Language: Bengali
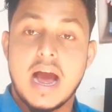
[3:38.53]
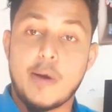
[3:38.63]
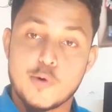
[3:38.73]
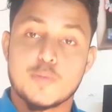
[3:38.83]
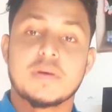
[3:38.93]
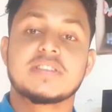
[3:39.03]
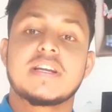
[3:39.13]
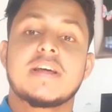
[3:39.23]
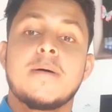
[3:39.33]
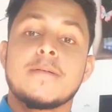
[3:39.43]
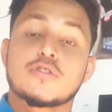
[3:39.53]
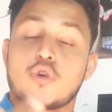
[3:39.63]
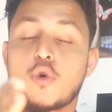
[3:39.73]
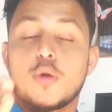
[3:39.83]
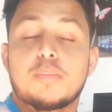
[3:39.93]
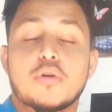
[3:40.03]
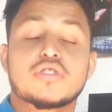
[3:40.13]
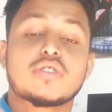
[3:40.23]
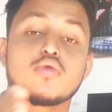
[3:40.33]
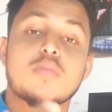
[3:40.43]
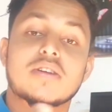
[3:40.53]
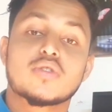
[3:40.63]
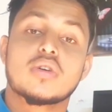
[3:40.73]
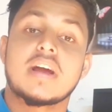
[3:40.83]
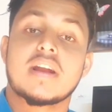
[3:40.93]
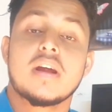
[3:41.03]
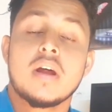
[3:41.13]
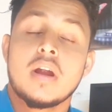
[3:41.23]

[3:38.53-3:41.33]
আউটপাসের সকল প্রসেস উমান সরকারের